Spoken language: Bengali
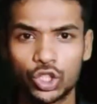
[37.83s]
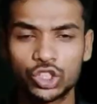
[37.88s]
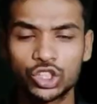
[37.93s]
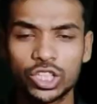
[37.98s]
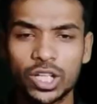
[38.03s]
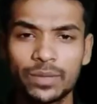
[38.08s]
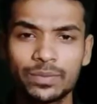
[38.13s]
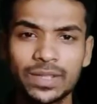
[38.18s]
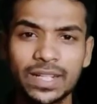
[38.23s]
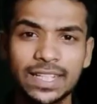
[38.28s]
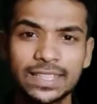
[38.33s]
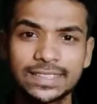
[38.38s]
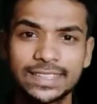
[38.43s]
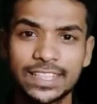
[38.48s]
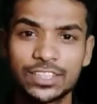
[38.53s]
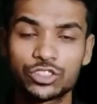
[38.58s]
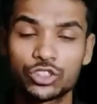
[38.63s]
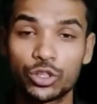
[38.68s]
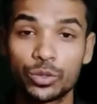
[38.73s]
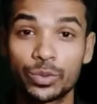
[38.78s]
দর্শক আপনারা
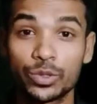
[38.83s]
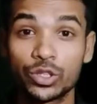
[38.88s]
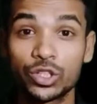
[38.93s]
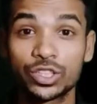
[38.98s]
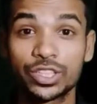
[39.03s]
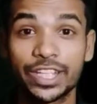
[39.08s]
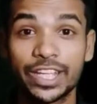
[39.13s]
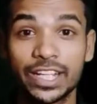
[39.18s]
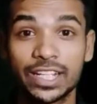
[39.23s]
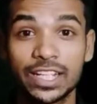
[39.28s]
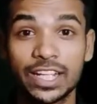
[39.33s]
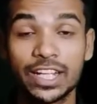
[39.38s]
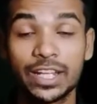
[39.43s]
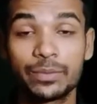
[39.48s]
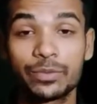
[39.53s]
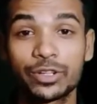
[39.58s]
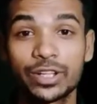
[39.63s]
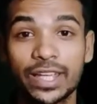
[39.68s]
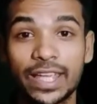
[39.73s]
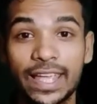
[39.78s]
যে ছবিগুলো দেখলেন
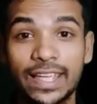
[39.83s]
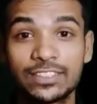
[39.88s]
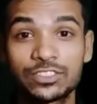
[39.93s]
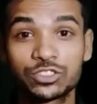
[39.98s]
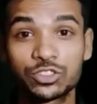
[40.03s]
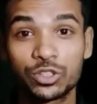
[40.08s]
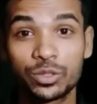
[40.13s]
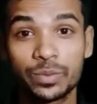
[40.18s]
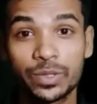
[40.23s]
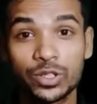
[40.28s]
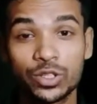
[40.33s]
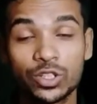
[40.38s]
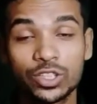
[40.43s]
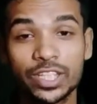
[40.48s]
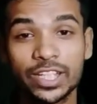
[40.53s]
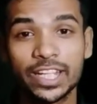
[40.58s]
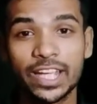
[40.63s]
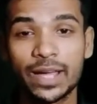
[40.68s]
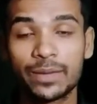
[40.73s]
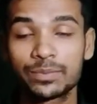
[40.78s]
এবং এই ছবিগুলো
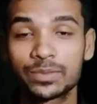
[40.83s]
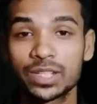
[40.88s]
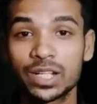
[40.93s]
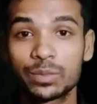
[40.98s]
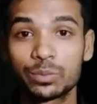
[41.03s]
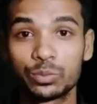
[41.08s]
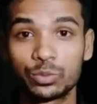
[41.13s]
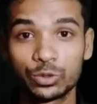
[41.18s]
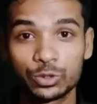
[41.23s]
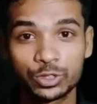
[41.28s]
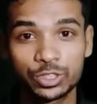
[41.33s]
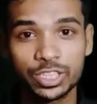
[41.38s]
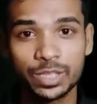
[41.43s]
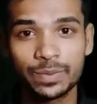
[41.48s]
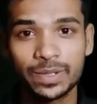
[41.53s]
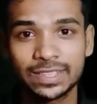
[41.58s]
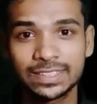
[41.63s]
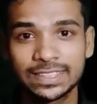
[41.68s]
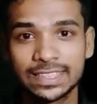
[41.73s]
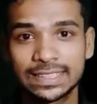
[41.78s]
থেকে আপনারা বুঝতে
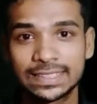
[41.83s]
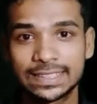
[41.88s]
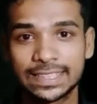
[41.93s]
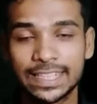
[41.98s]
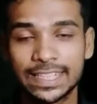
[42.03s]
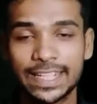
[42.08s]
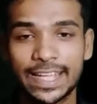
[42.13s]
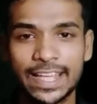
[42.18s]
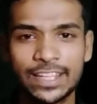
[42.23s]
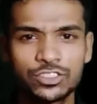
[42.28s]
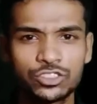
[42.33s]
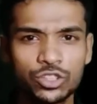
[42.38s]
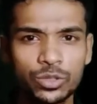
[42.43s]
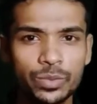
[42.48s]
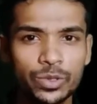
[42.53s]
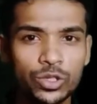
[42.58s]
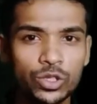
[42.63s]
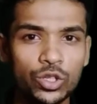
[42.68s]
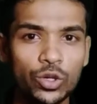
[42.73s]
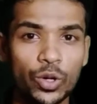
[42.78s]
পারছেন যে এই
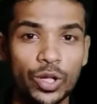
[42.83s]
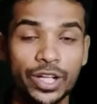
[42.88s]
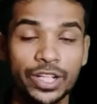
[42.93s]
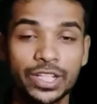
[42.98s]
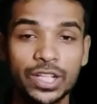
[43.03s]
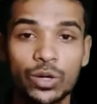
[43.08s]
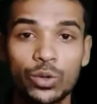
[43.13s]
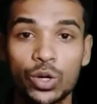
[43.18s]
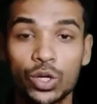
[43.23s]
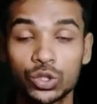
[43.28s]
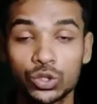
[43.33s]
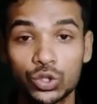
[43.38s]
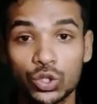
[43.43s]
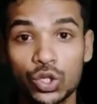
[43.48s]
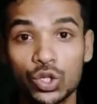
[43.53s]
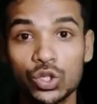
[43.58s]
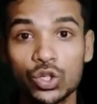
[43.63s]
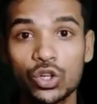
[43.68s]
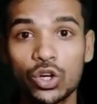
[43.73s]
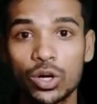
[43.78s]
ছবিগুলো অনেকটা
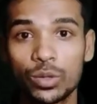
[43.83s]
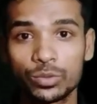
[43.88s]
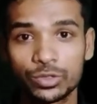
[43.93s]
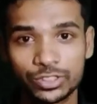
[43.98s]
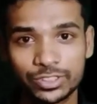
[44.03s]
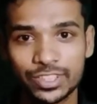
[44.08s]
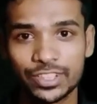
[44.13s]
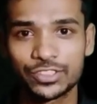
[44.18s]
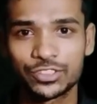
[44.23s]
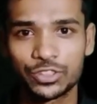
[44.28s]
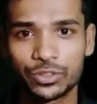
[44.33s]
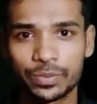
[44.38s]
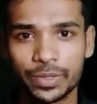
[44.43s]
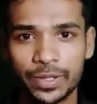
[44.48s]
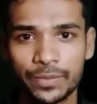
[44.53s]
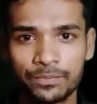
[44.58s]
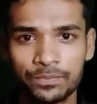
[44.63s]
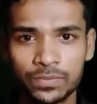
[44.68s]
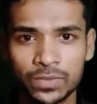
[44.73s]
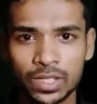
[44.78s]
অন্তরঙ্গ অবস্থার ছবি
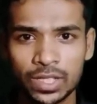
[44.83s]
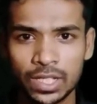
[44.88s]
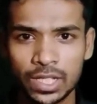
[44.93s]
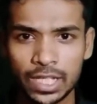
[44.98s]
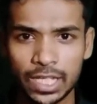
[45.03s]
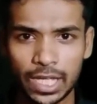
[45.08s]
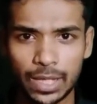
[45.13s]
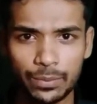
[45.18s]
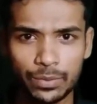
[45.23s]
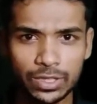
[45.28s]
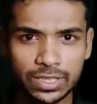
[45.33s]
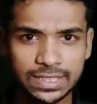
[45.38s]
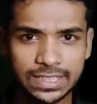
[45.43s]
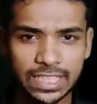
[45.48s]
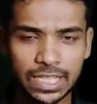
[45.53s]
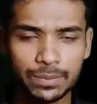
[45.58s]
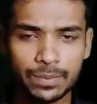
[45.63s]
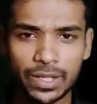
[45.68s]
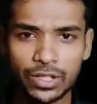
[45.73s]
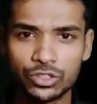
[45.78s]
এবং
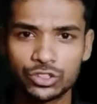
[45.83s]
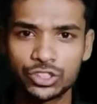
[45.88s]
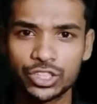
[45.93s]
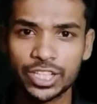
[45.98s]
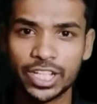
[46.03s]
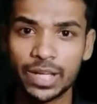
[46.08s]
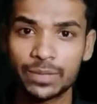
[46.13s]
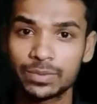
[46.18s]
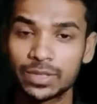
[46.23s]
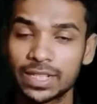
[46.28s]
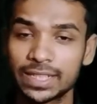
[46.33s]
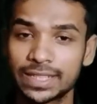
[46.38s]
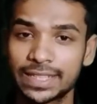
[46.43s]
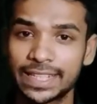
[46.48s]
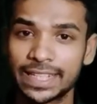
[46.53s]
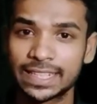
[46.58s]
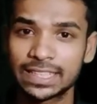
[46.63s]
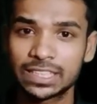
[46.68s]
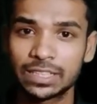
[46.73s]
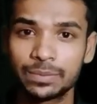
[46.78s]
যে মানুষটিকে আপনারা
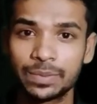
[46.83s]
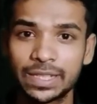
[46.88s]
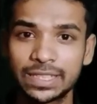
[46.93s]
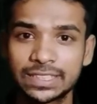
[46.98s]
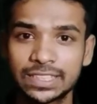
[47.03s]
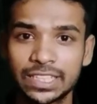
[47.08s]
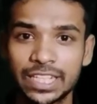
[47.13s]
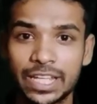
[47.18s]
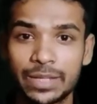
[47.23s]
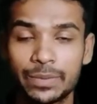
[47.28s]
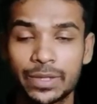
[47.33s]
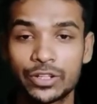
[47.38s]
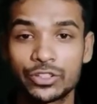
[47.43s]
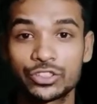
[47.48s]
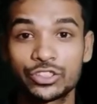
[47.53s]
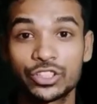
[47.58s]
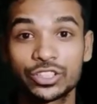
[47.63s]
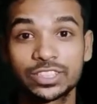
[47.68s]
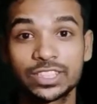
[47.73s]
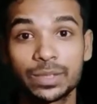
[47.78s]
দেখতে পেয়েছেন এই
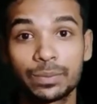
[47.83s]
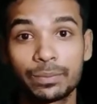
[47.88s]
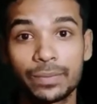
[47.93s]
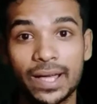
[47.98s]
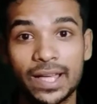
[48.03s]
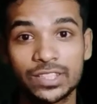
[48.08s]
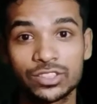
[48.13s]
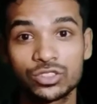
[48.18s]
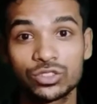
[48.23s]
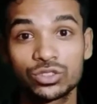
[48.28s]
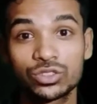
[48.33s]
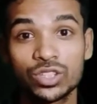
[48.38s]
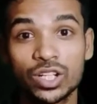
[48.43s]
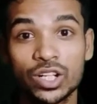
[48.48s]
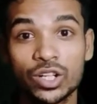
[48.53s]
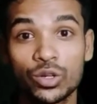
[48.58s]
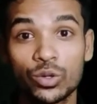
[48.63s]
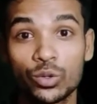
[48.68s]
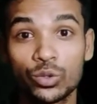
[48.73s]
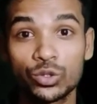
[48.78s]
মানুষটি হচ্ছে
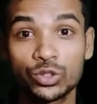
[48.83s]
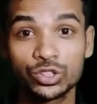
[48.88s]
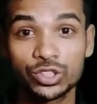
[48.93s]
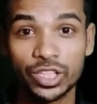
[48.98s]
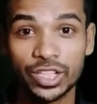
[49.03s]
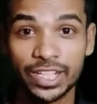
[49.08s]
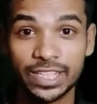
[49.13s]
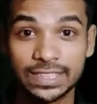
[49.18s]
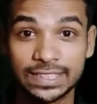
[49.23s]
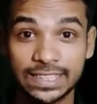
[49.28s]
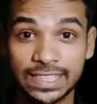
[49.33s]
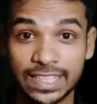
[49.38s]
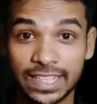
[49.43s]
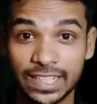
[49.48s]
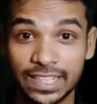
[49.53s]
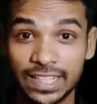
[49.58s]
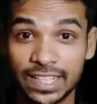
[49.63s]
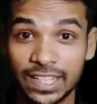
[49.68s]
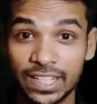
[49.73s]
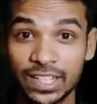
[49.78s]
মাসুদ্রানা অনুষ্ঠানে
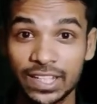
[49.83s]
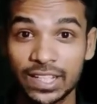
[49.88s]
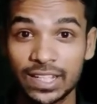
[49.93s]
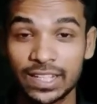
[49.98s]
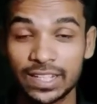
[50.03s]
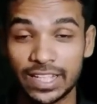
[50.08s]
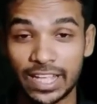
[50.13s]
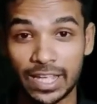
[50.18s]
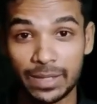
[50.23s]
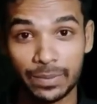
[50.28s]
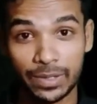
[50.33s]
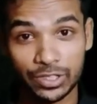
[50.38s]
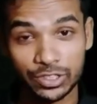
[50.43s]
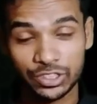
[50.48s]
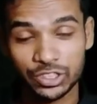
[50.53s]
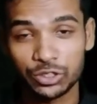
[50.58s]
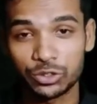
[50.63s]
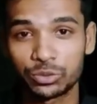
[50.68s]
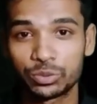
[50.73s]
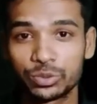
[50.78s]
যেখানে এই
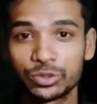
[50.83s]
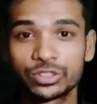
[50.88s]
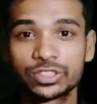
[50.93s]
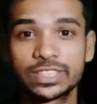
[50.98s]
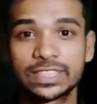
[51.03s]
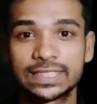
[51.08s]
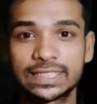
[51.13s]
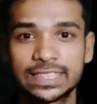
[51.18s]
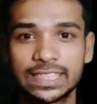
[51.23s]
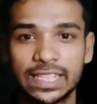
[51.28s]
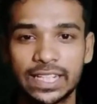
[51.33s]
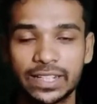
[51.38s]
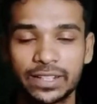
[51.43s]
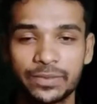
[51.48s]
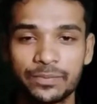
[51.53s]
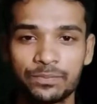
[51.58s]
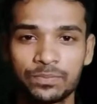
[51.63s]
মানুষটি উপস্থিত ছিলেন